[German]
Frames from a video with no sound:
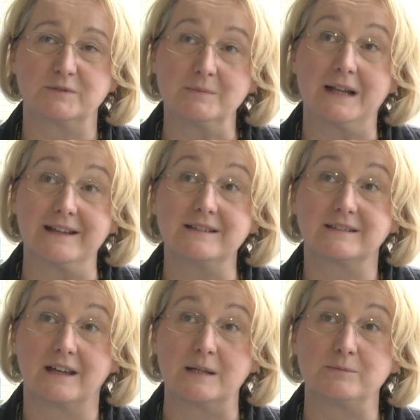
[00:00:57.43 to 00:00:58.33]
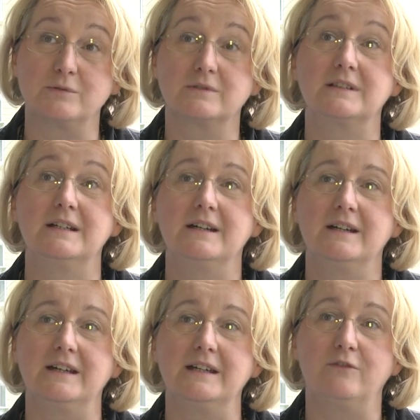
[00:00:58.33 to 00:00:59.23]
zum gleichen Zeitpunkt
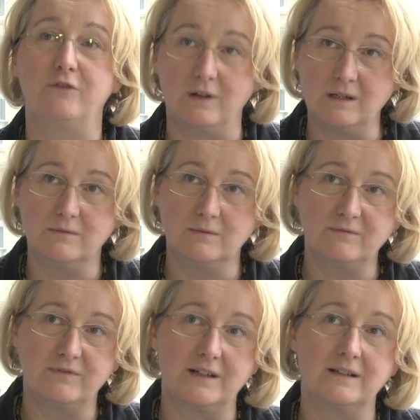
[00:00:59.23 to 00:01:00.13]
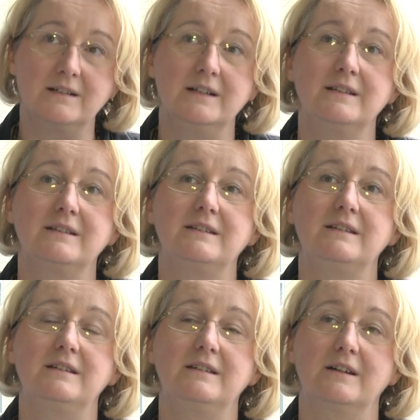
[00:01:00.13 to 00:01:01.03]
äh, in vollem Umfang
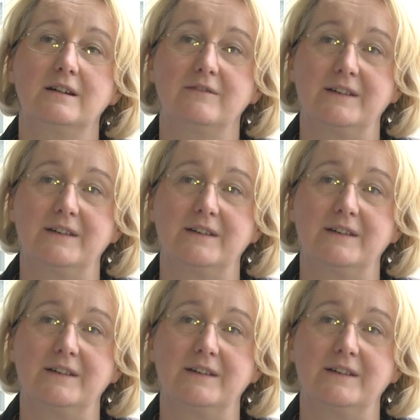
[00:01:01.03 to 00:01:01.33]
die äh,